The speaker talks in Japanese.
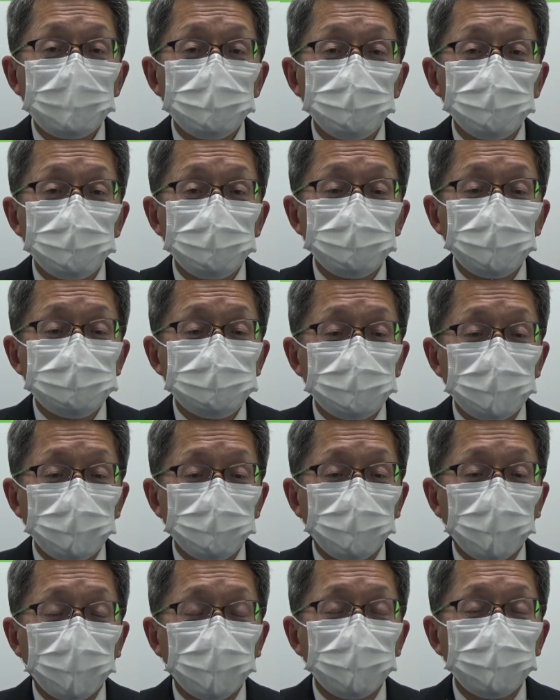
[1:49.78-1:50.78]
森町
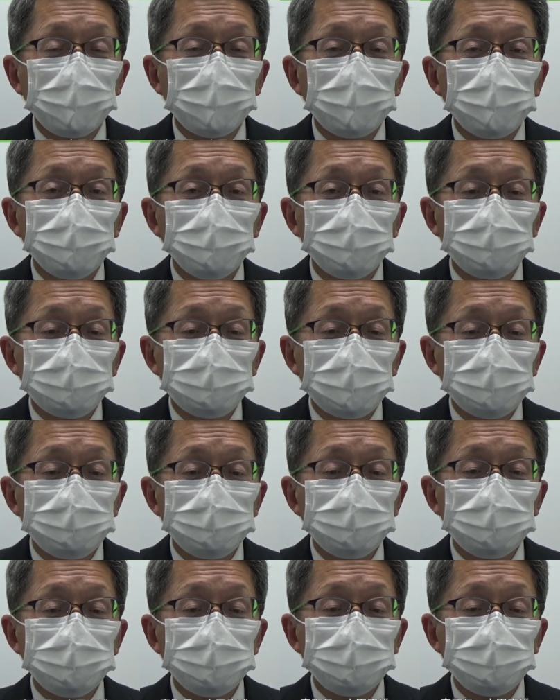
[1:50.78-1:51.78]
では今
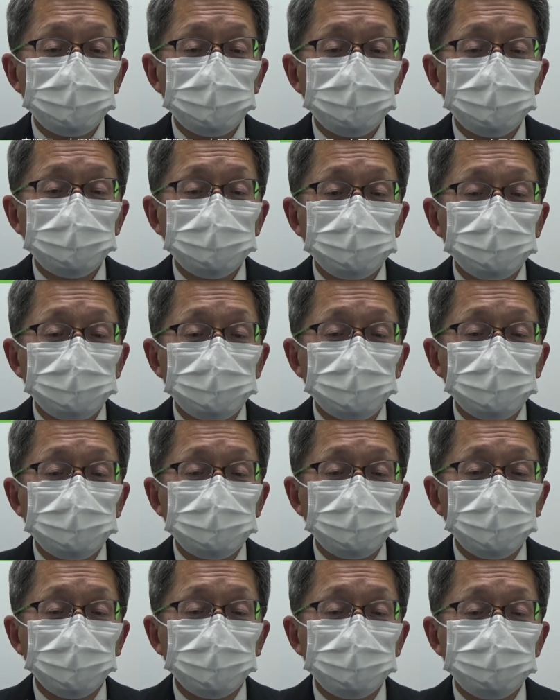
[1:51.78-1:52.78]
月29
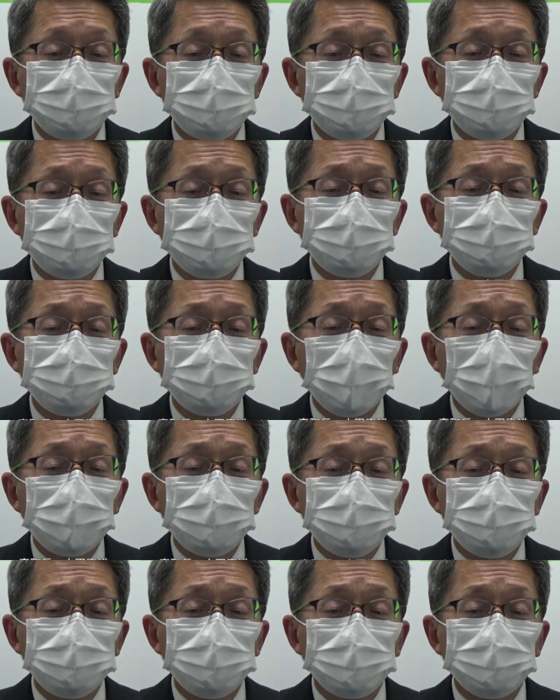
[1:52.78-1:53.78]
日の支給
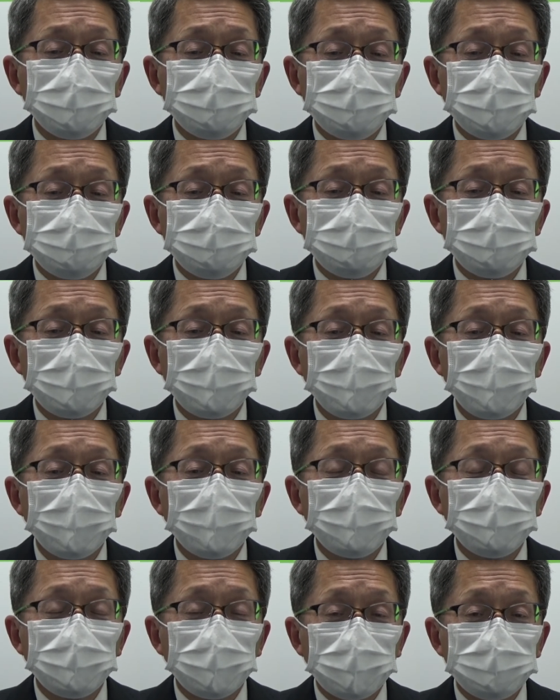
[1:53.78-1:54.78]
開始を目指し
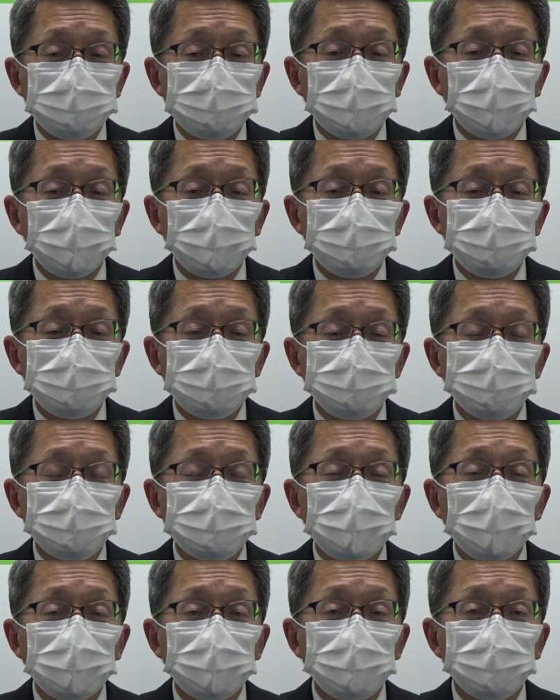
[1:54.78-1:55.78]
現在事務
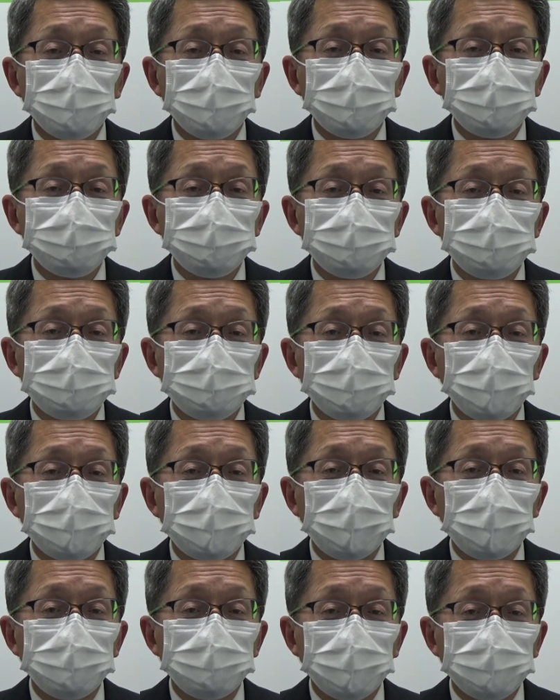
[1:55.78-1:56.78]
作業を進め
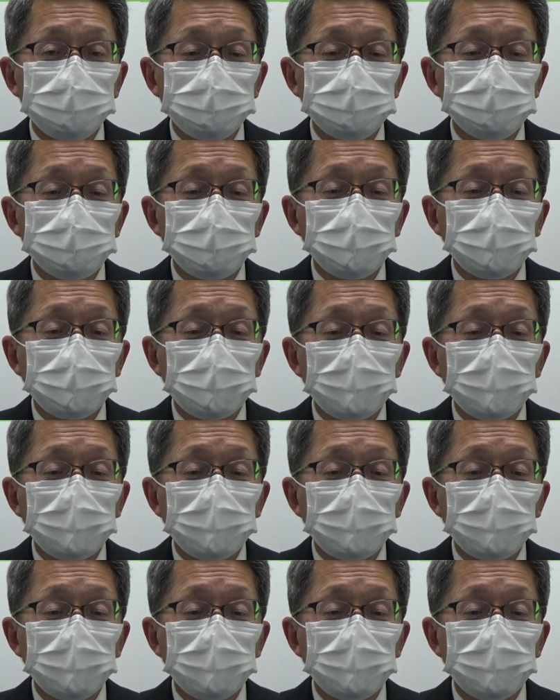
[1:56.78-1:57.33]
ています